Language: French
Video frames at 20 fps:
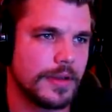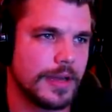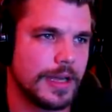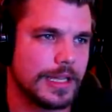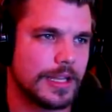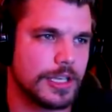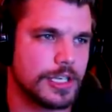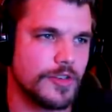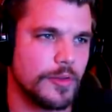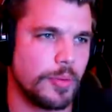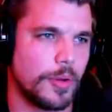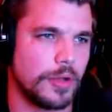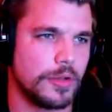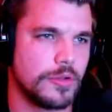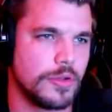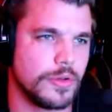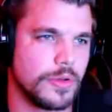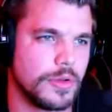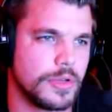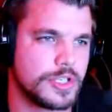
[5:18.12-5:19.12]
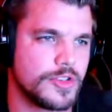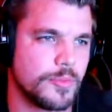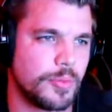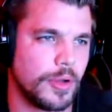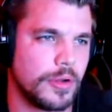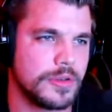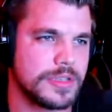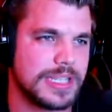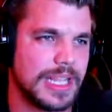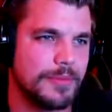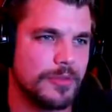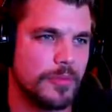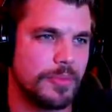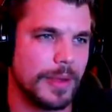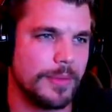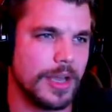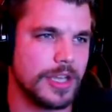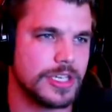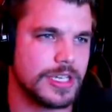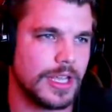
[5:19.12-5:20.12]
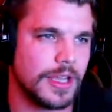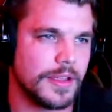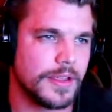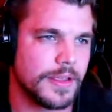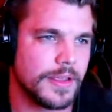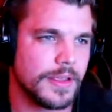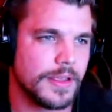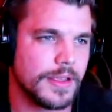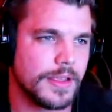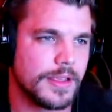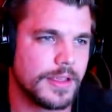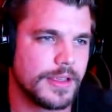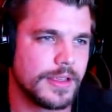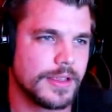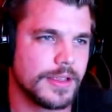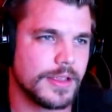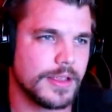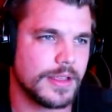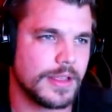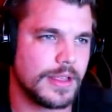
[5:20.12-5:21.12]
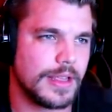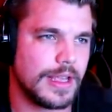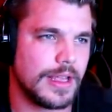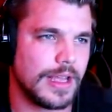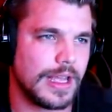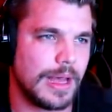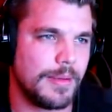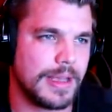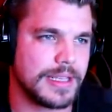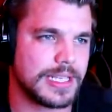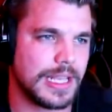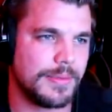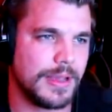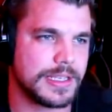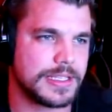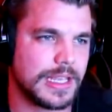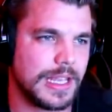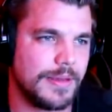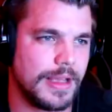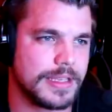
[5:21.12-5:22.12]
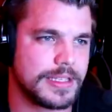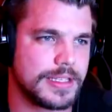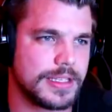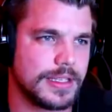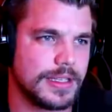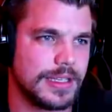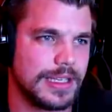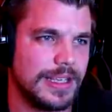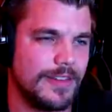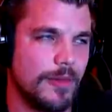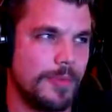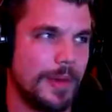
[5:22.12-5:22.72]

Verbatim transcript: Attends, je vais prendre le, je prendre le snipe de Pamage là. ramasse, ramasse, ramasse Il